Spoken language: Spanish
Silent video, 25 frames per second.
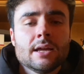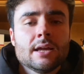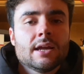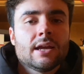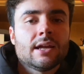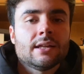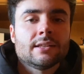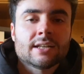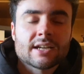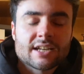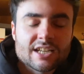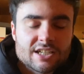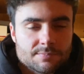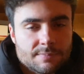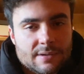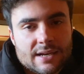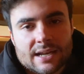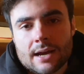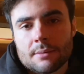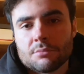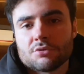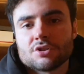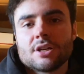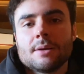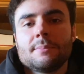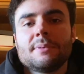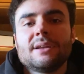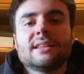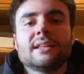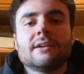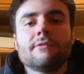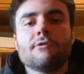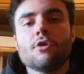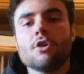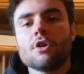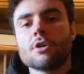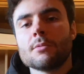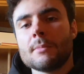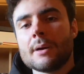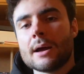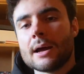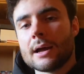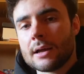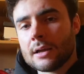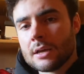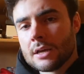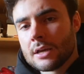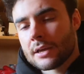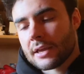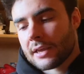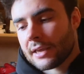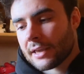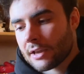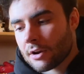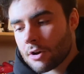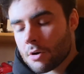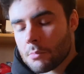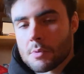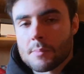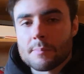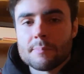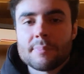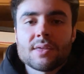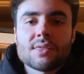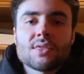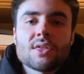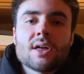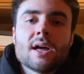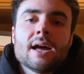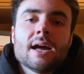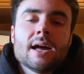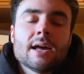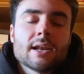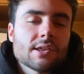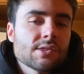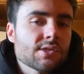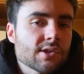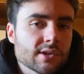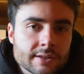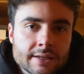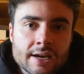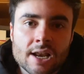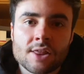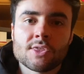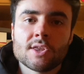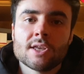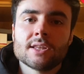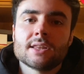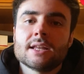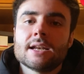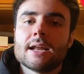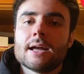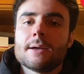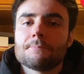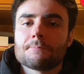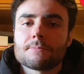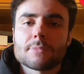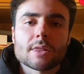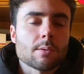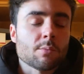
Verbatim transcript: entre que explicamos la plataforma, eh, cómo empezar, etcétera, etcétera.